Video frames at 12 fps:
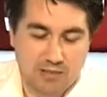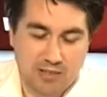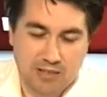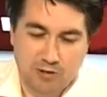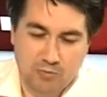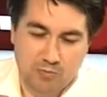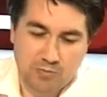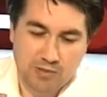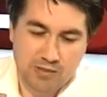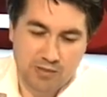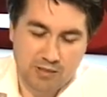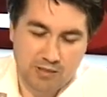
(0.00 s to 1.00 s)
и о
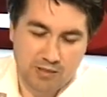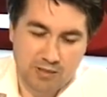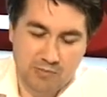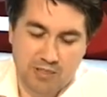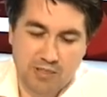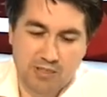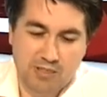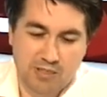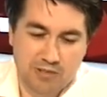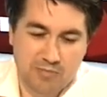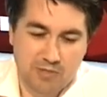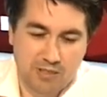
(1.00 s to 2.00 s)
коррупции и с
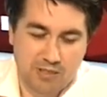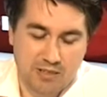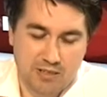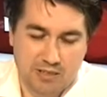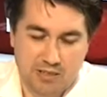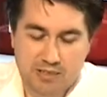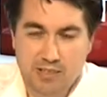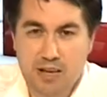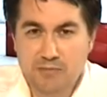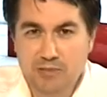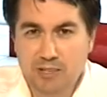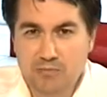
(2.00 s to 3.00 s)
министрами, и с
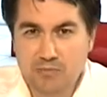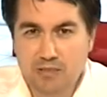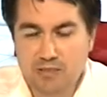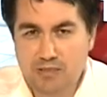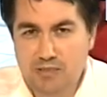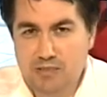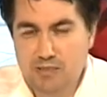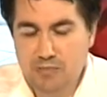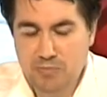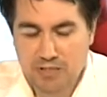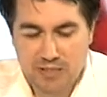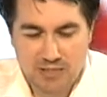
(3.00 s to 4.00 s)
отставками, и с
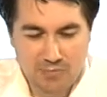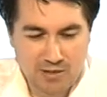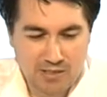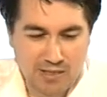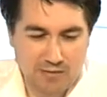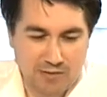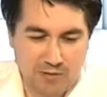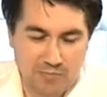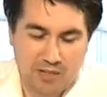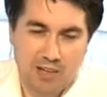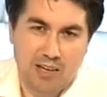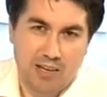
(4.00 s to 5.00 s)
непринятыми отставками